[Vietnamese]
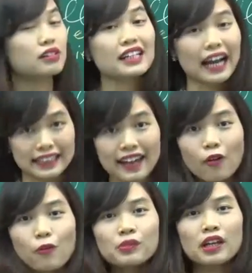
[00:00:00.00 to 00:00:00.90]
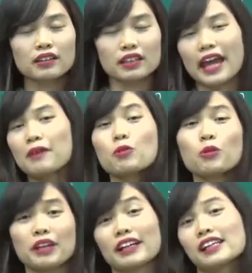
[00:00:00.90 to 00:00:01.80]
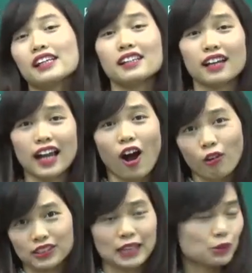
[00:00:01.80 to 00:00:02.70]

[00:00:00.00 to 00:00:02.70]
R đi cạnh nhau. Thì em cũng có thể nghĩ đấy là O